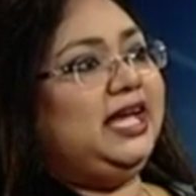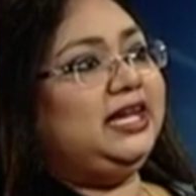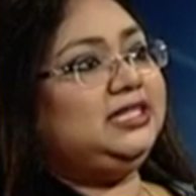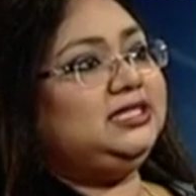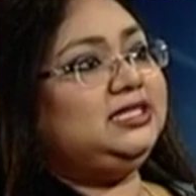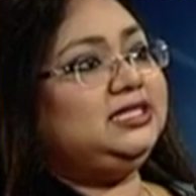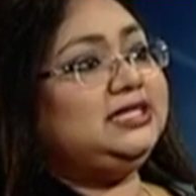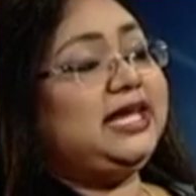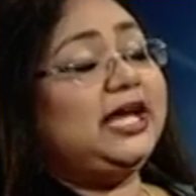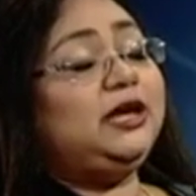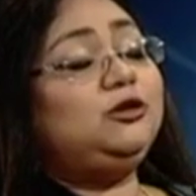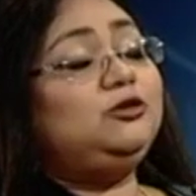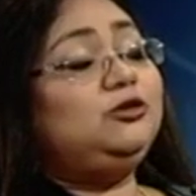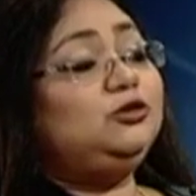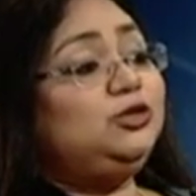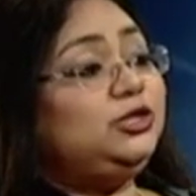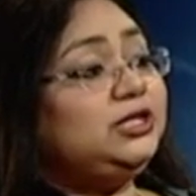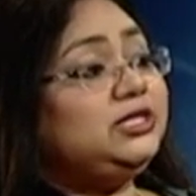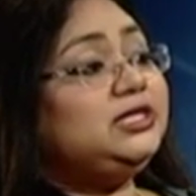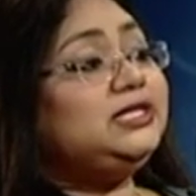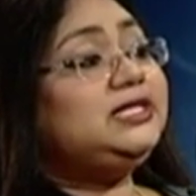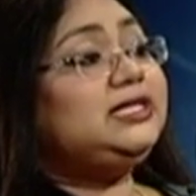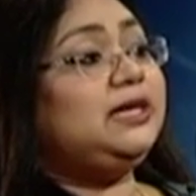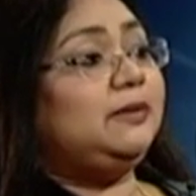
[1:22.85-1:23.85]
একটা
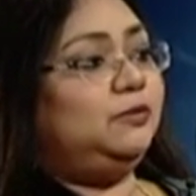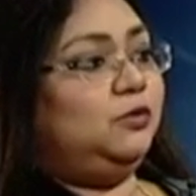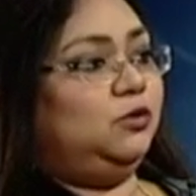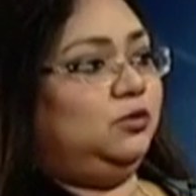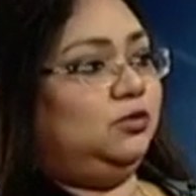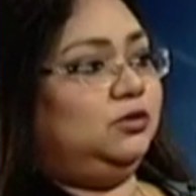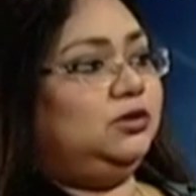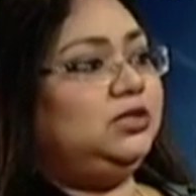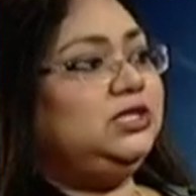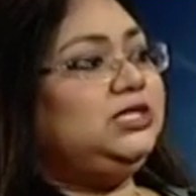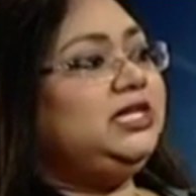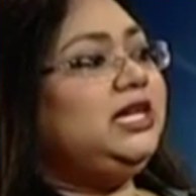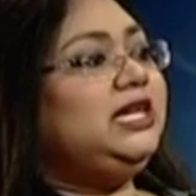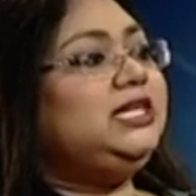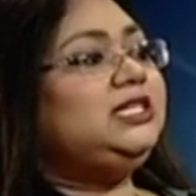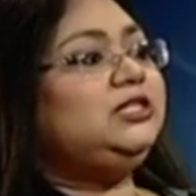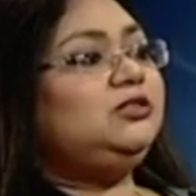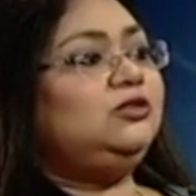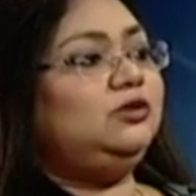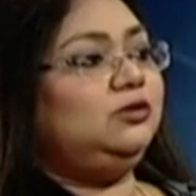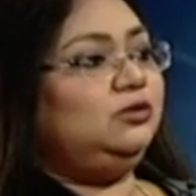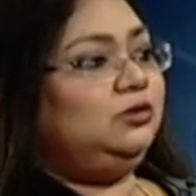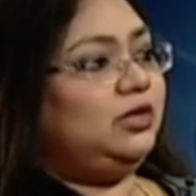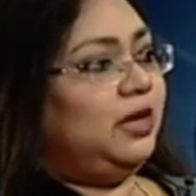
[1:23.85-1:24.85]
সাইকোলজিক্যাল সাপোর্ট যে
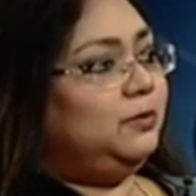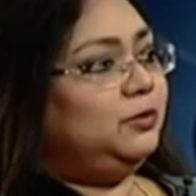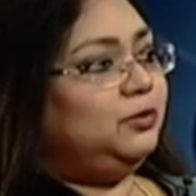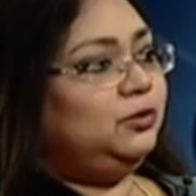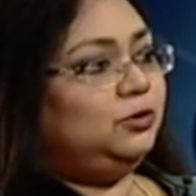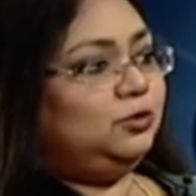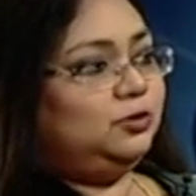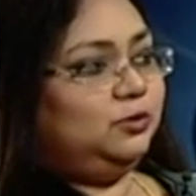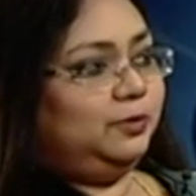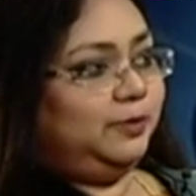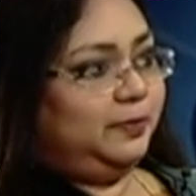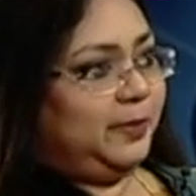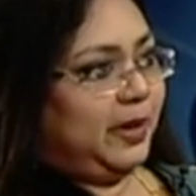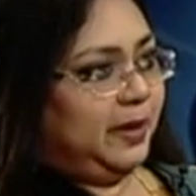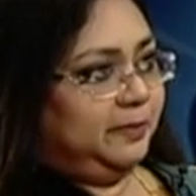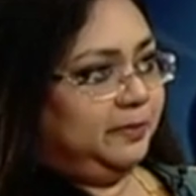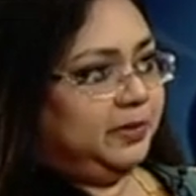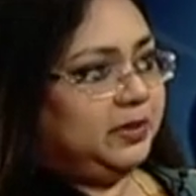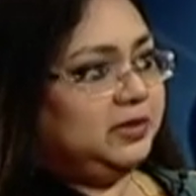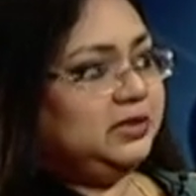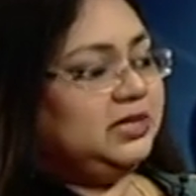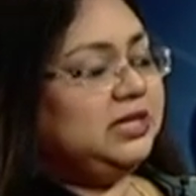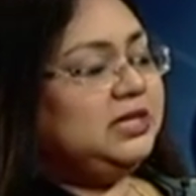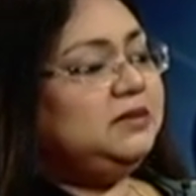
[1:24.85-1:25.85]
এটা তো তেমন কোনো
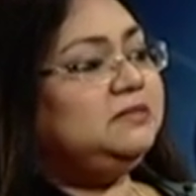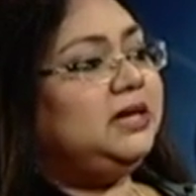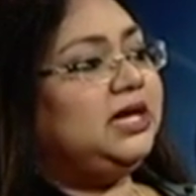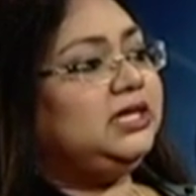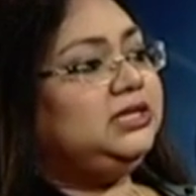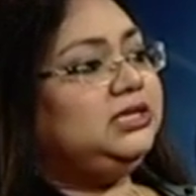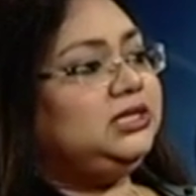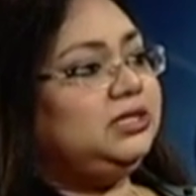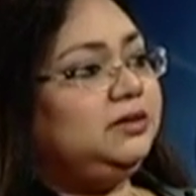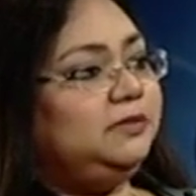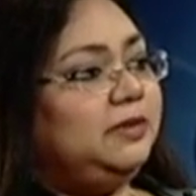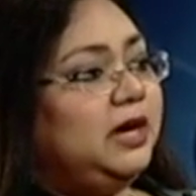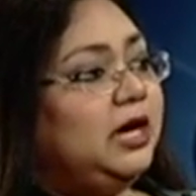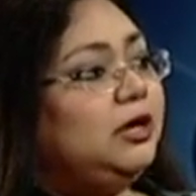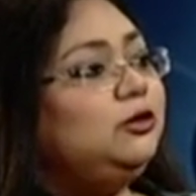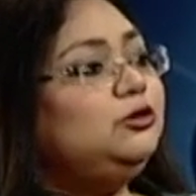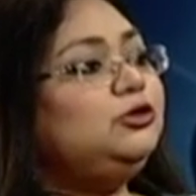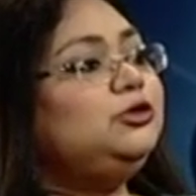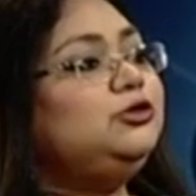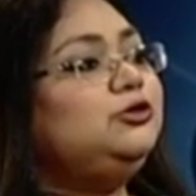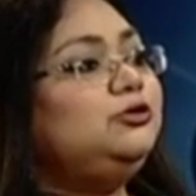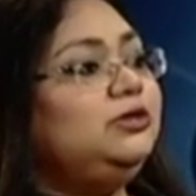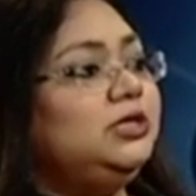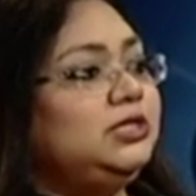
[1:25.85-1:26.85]
ব্যাপার না বাচ্চার
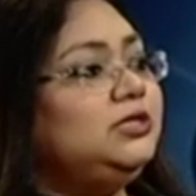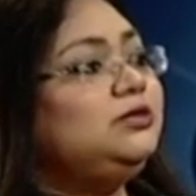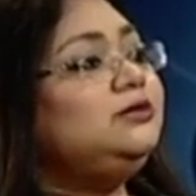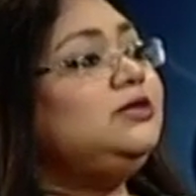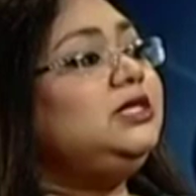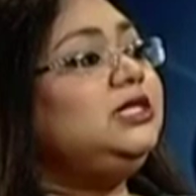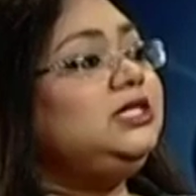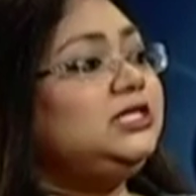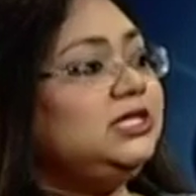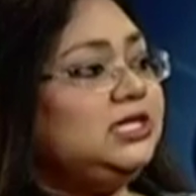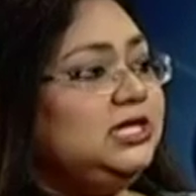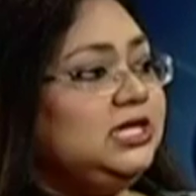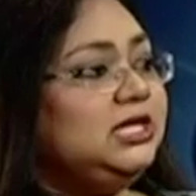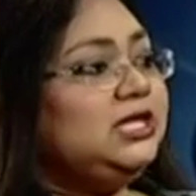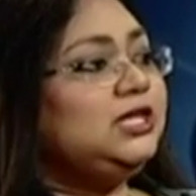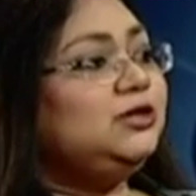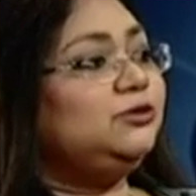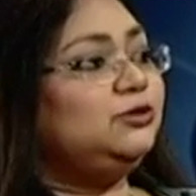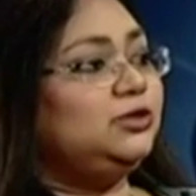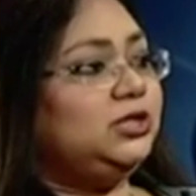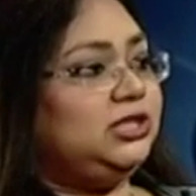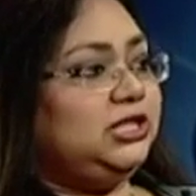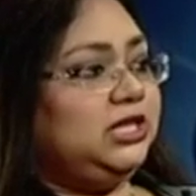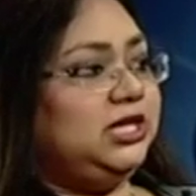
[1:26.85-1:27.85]
ভালোর জন্য ইনসুলিনটা নিতে
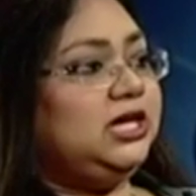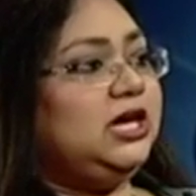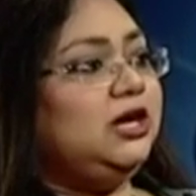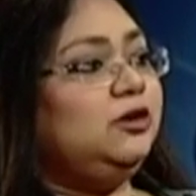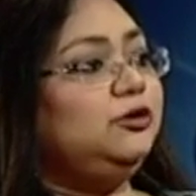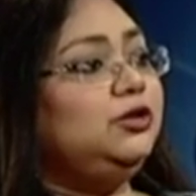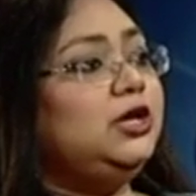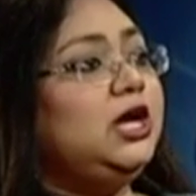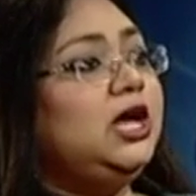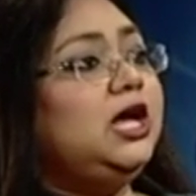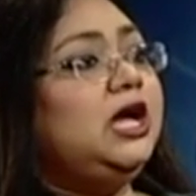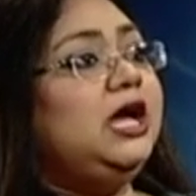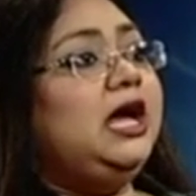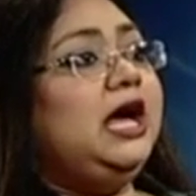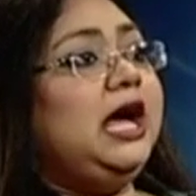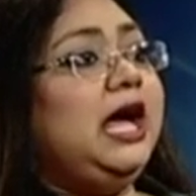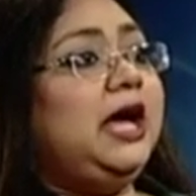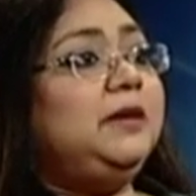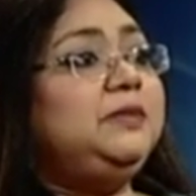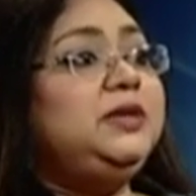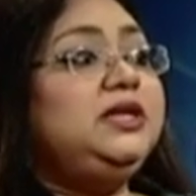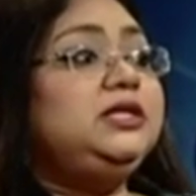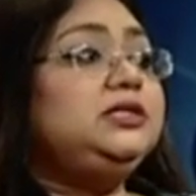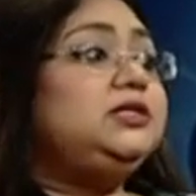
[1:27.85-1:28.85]
হচ্ছে কারণ
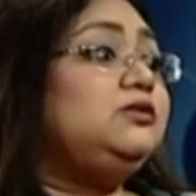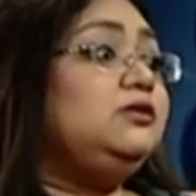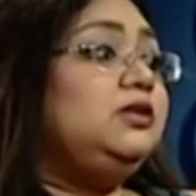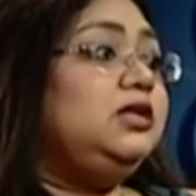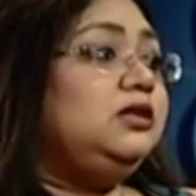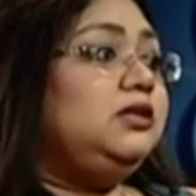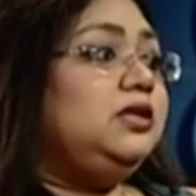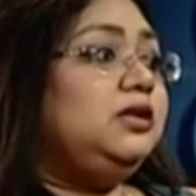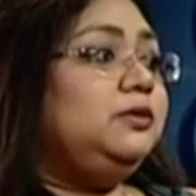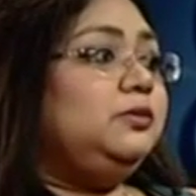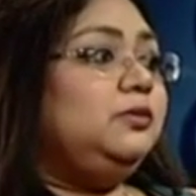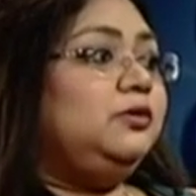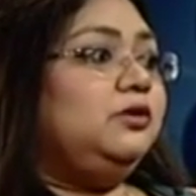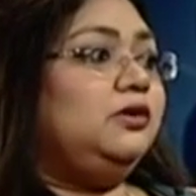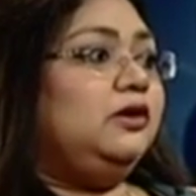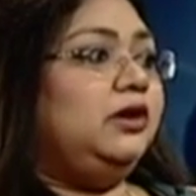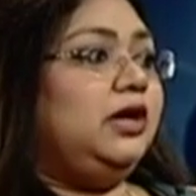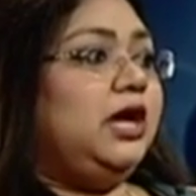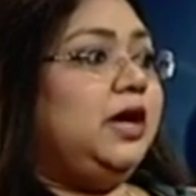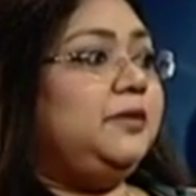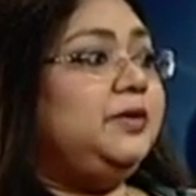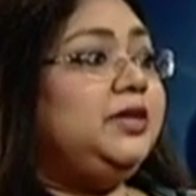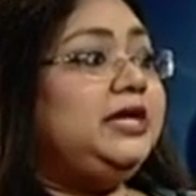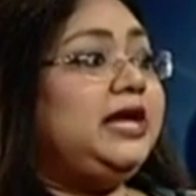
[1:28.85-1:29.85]
আমি ইনসুলিন নিব
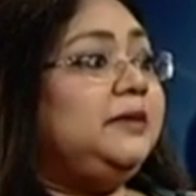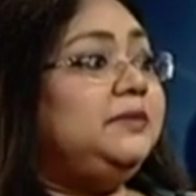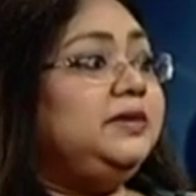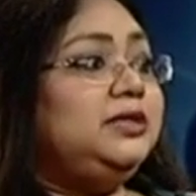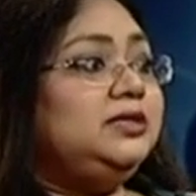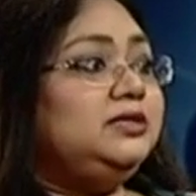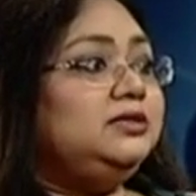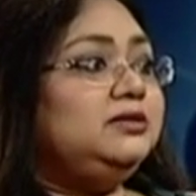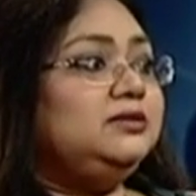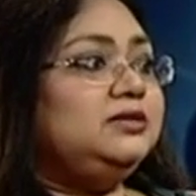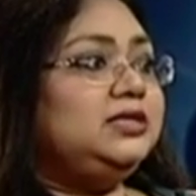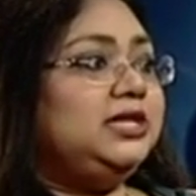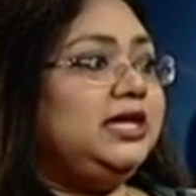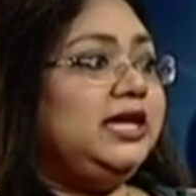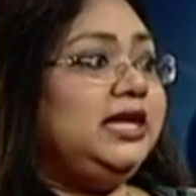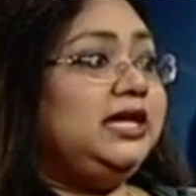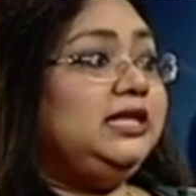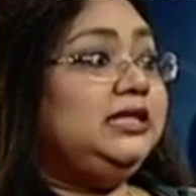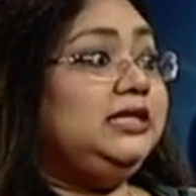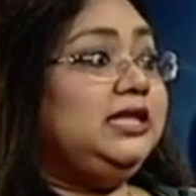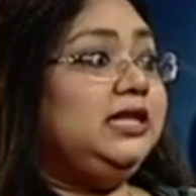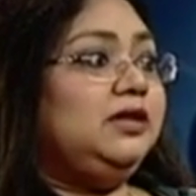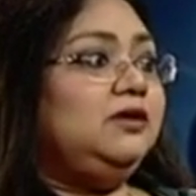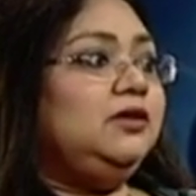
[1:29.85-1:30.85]
আমার ডায়াবেটিস হচ্ছে
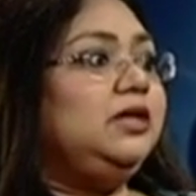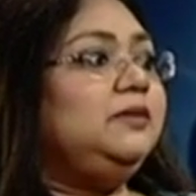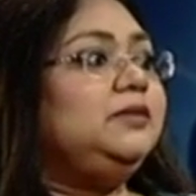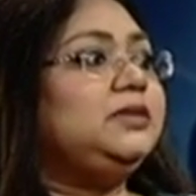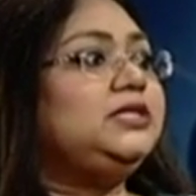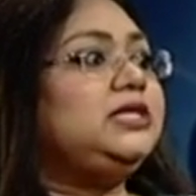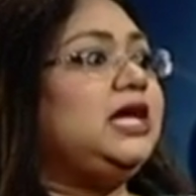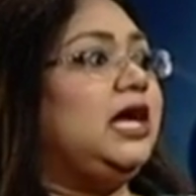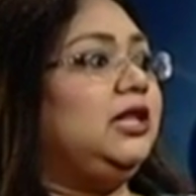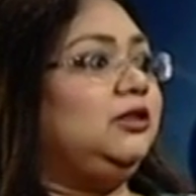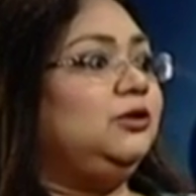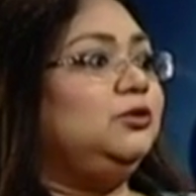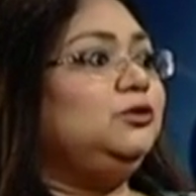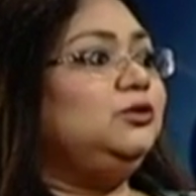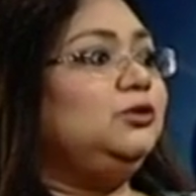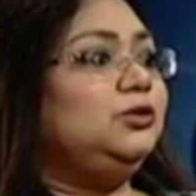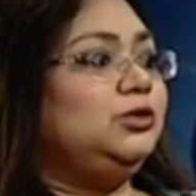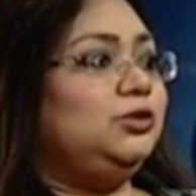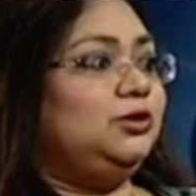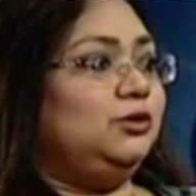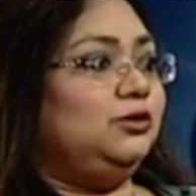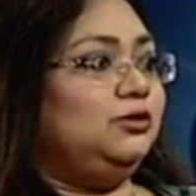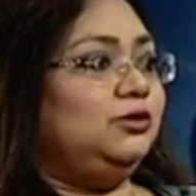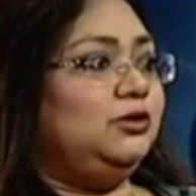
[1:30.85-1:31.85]
এর থেকে অনেক বেশি
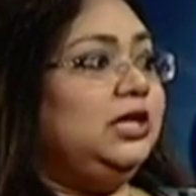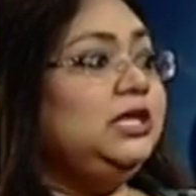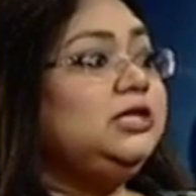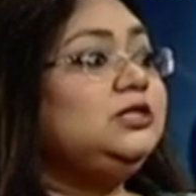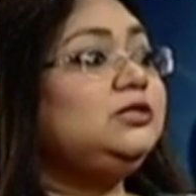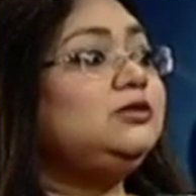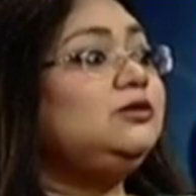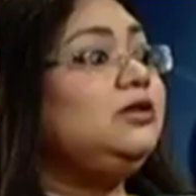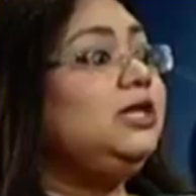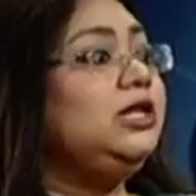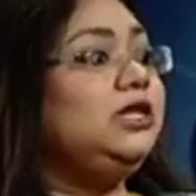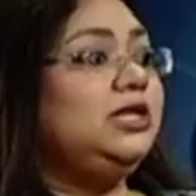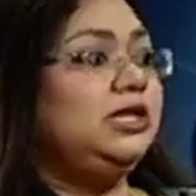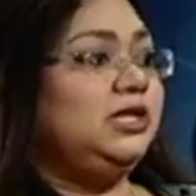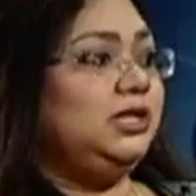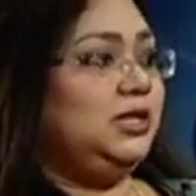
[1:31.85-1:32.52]
আতঙ্কজনক ইনসুলিন